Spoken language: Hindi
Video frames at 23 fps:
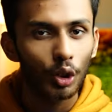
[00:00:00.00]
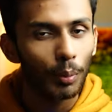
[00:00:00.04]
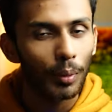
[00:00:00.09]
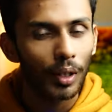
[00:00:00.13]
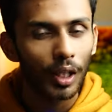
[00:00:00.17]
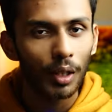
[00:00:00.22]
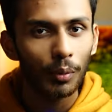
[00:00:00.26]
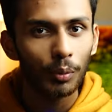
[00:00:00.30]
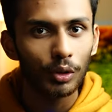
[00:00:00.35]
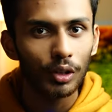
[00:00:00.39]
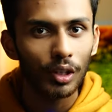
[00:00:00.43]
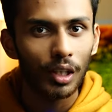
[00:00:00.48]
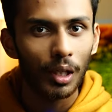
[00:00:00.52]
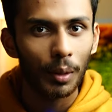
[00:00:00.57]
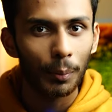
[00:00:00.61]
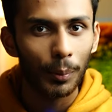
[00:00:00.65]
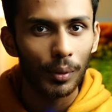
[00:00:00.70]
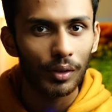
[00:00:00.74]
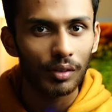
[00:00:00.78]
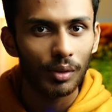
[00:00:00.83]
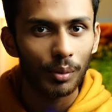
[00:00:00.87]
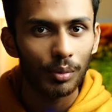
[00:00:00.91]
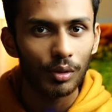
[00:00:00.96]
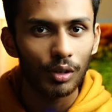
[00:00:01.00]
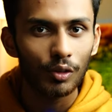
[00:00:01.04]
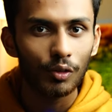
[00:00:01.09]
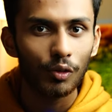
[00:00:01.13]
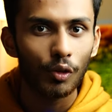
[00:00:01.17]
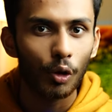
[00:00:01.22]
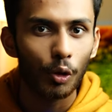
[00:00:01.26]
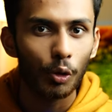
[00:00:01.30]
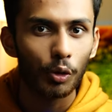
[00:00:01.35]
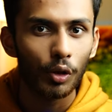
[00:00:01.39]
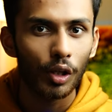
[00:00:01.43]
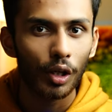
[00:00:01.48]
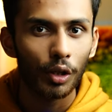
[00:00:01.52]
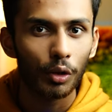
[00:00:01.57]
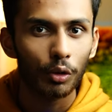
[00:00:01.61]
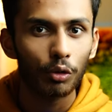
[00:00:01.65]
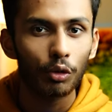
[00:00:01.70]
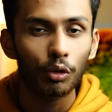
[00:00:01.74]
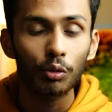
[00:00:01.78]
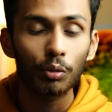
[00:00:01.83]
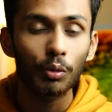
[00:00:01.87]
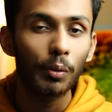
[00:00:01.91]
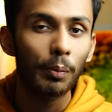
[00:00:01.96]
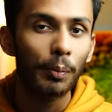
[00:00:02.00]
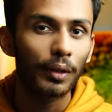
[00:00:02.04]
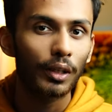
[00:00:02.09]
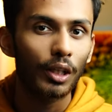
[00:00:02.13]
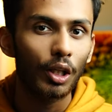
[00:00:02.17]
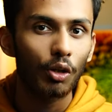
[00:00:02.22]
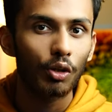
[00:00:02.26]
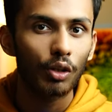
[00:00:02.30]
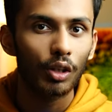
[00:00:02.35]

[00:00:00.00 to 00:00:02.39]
तो अगर मुझे लंबे समय से फॉलो कर रहे हो तो तुम्हें पता